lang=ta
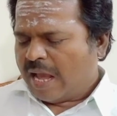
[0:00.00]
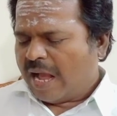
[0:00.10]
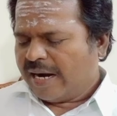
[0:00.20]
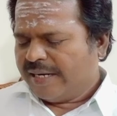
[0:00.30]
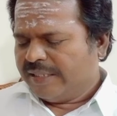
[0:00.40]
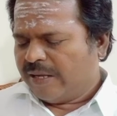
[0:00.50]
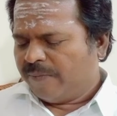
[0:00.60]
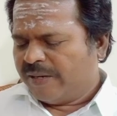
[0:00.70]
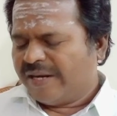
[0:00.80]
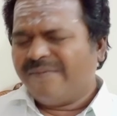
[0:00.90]

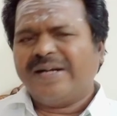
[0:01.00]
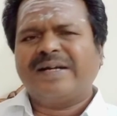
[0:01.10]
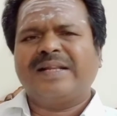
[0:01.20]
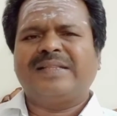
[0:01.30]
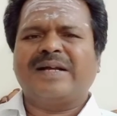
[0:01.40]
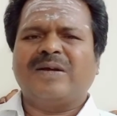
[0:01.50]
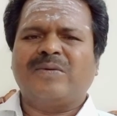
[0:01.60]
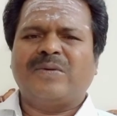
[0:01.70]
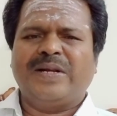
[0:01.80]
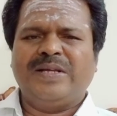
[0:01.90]
அகடிதான்
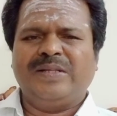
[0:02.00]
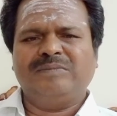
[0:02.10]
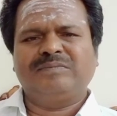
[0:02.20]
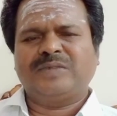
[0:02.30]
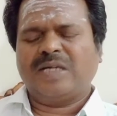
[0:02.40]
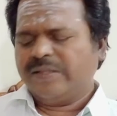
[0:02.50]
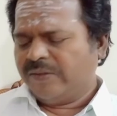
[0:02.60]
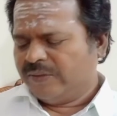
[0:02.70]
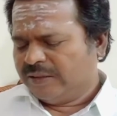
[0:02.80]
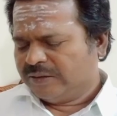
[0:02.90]
நிறைவேற்றத்தக்கரியது
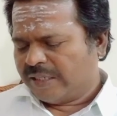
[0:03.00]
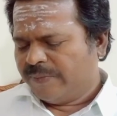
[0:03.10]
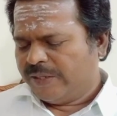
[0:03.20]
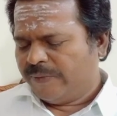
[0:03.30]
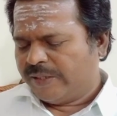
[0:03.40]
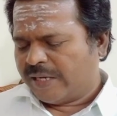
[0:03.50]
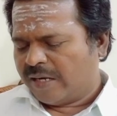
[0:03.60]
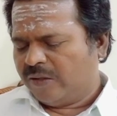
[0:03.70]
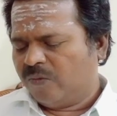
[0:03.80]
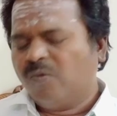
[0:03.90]
அதில் வந்து சரி பண்ணி
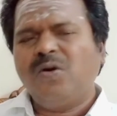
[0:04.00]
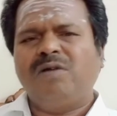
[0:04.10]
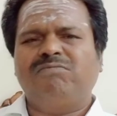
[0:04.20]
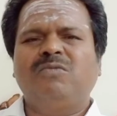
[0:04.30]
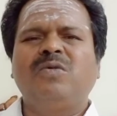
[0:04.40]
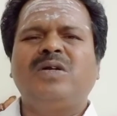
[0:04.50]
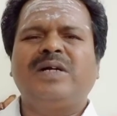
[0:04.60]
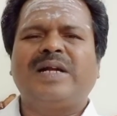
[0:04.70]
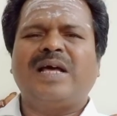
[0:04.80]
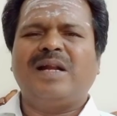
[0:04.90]
விட்டார் உள்
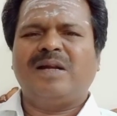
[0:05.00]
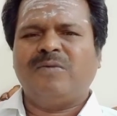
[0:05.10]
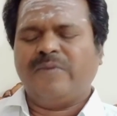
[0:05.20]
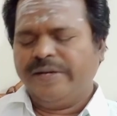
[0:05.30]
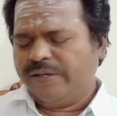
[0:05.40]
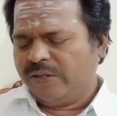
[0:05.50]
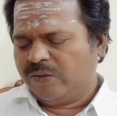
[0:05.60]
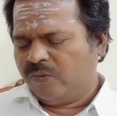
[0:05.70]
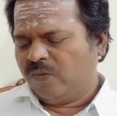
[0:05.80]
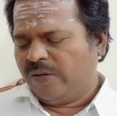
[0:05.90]
உள்ளன்னா நம்ம
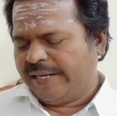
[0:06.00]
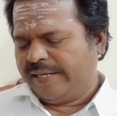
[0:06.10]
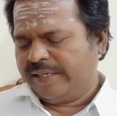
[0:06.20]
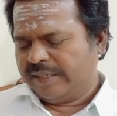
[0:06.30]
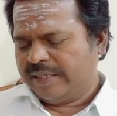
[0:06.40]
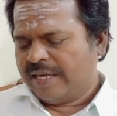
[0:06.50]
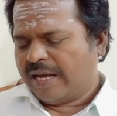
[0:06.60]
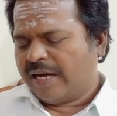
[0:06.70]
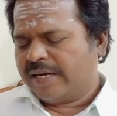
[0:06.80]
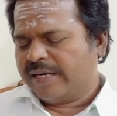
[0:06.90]
வயிற்றுக்கு உள்ளே
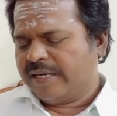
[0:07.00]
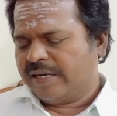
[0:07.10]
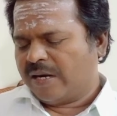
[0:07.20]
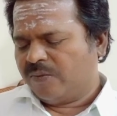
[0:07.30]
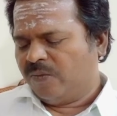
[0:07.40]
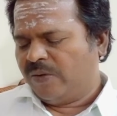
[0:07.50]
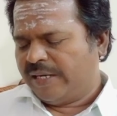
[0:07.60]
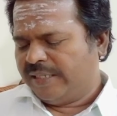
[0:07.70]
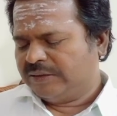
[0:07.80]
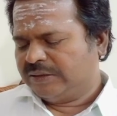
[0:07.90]
அகடி என்றால்
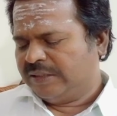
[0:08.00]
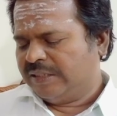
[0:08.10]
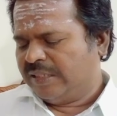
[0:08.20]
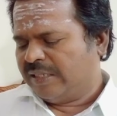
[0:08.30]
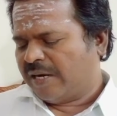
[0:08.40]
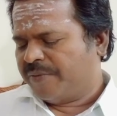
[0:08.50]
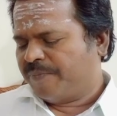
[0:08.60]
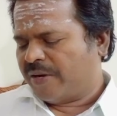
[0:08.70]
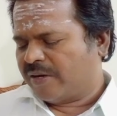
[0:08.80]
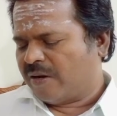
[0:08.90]
உள்ளே சீறு
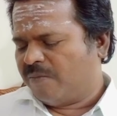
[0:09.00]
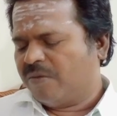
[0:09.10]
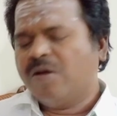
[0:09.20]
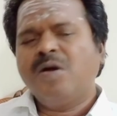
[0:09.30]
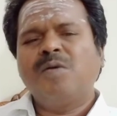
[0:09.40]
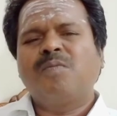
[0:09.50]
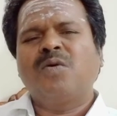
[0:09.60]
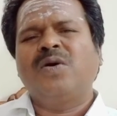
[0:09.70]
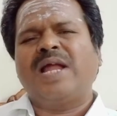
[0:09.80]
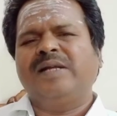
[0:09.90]
நடுப்பக்கம்
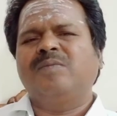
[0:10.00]
பொல்லாய்